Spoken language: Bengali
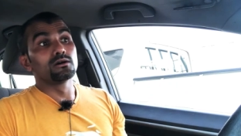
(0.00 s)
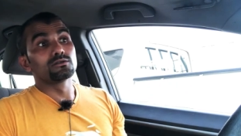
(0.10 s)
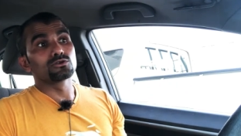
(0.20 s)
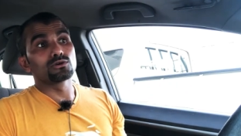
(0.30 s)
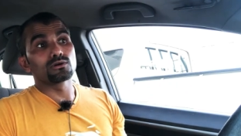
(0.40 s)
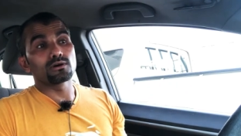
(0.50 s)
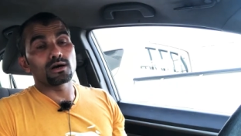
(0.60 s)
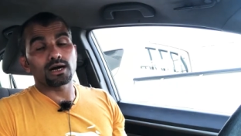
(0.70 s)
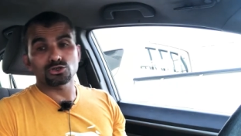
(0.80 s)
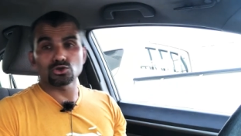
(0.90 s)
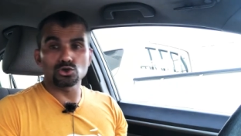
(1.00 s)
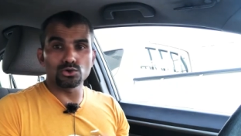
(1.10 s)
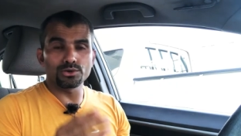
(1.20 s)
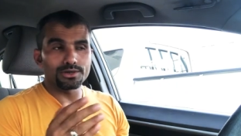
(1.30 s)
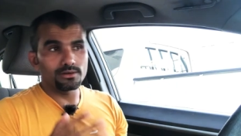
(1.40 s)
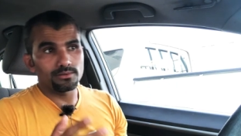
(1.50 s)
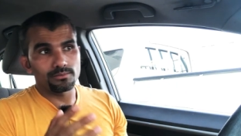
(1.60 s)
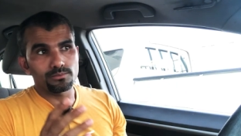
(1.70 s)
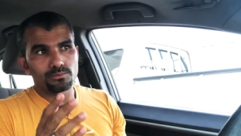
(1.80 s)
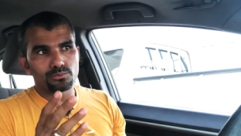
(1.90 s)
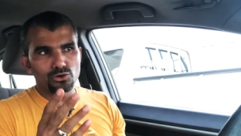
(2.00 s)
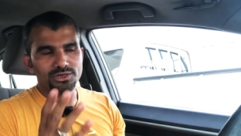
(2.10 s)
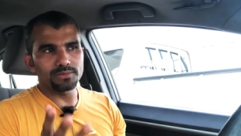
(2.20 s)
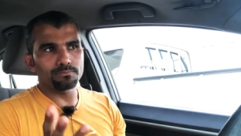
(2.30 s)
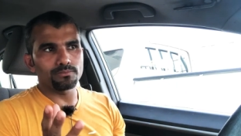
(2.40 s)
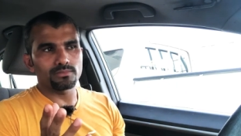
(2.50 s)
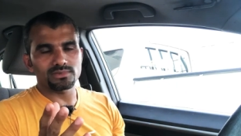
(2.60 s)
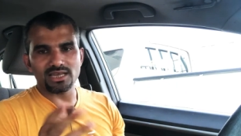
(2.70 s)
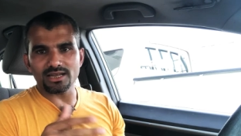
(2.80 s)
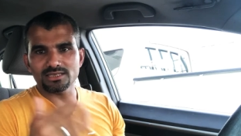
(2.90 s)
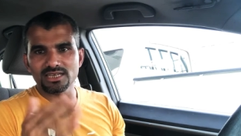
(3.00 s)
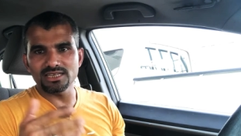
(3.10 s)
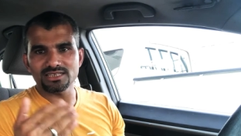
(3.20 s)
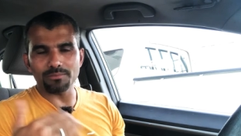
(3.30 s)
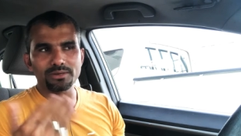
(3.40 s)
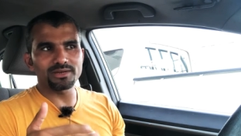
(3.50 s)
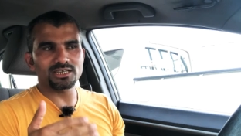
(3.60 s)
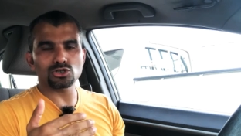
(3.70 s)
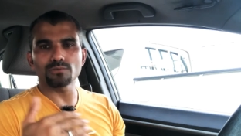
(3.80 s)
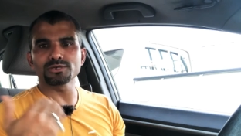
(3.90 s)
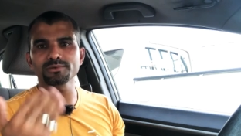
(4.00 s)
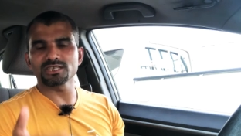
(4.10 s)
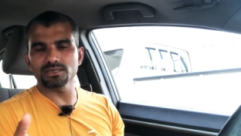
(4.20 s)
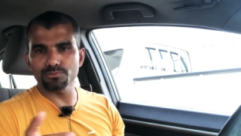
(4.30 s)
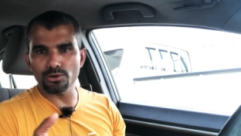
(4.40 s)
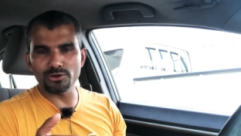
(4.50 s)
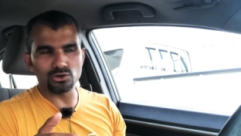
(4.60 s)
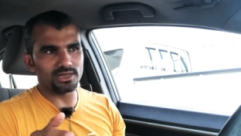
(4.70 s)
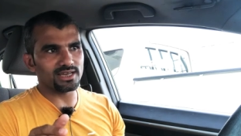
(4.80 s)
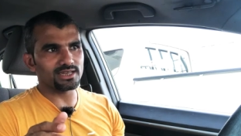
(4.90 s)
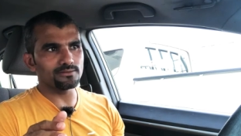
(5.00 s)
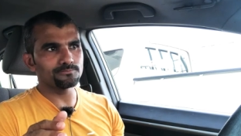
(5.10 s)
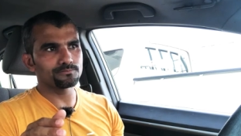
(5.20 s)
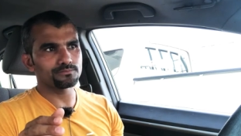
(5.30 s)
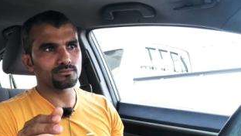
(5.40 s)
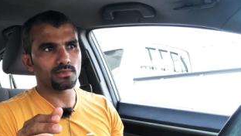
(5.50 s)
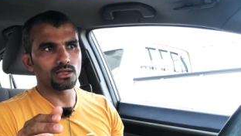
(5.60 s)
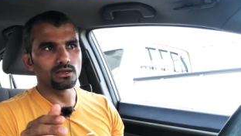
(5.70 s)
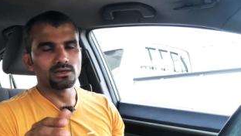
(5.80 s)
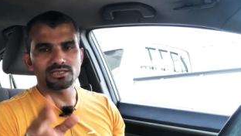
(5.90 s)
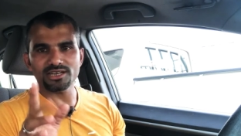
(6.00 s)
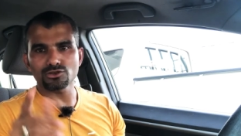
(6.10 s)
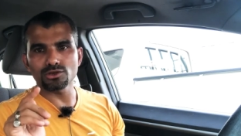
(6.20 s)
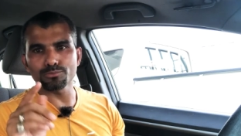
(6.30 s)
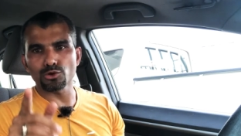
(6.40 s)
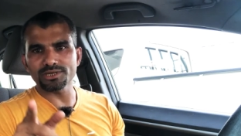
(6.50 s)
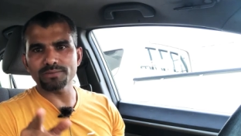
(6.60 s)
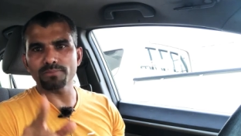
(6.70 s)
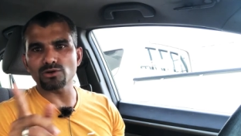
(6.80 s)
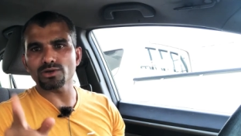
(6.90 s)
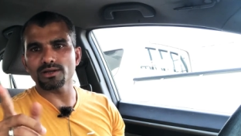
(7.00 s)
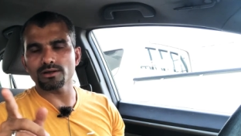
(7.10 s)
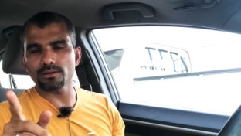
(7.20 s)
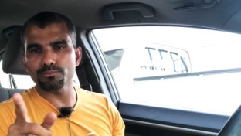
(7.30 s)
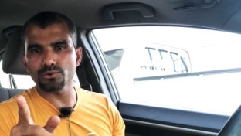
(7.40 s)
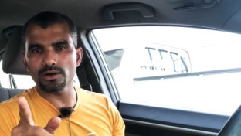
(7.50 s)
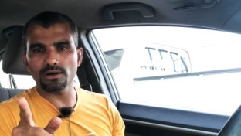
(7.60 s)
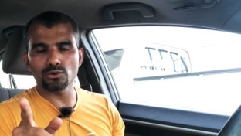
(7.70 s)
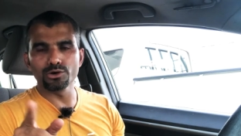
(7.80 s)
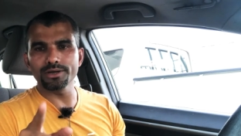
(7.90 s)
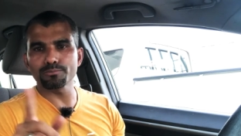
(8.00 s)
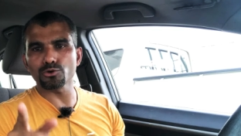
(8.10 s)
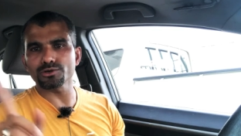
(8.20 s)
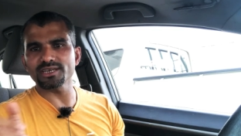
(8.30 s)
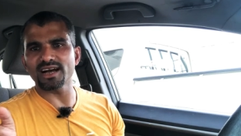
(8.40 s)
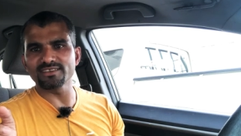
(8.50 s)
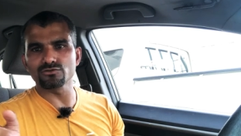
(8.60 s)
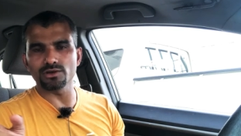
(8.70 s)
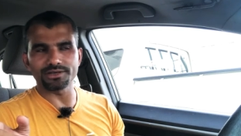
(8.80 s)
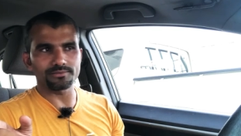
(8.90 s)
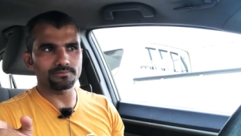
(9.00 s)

তো আসুন শুরু করি প্রোটিন তারা যেই সাপ্লিমেন্টটা সবচেয়ে বেশি প্রমোট করে থাকে সেটা হচ্ছে প্রোটিন পাউডার হয়ে প্রোটিন আইসোলেট